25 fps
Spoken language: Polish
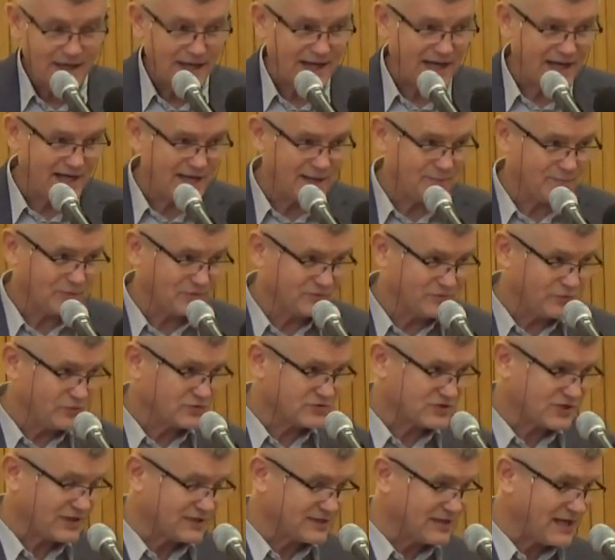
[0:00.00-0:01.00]
ale po
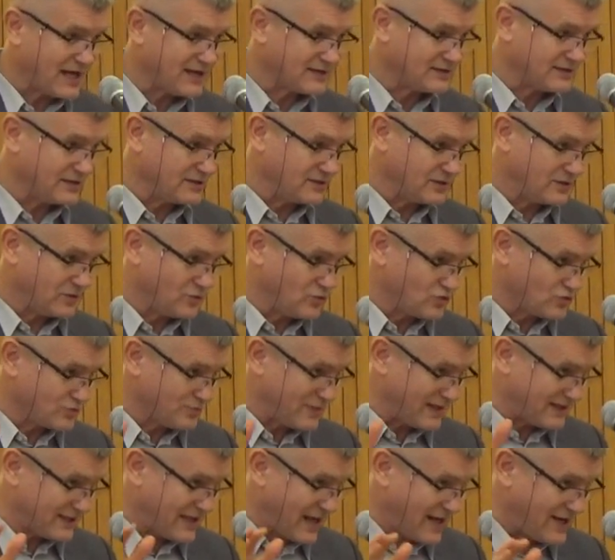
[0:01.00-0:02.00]
dwóch, trzech dniach ten kurz
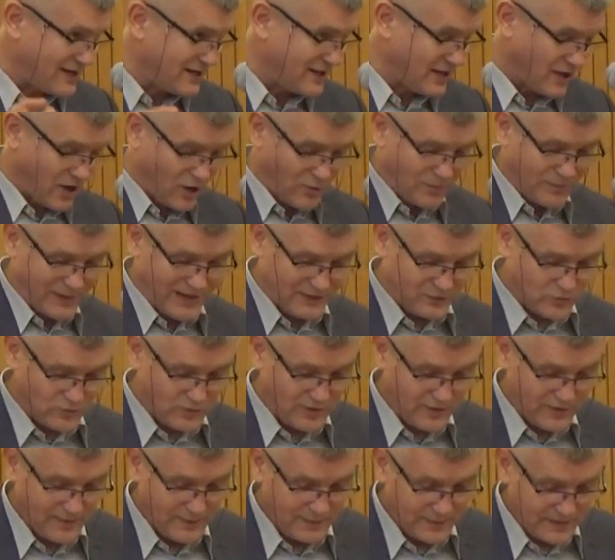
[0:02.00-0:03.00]
medialny opadł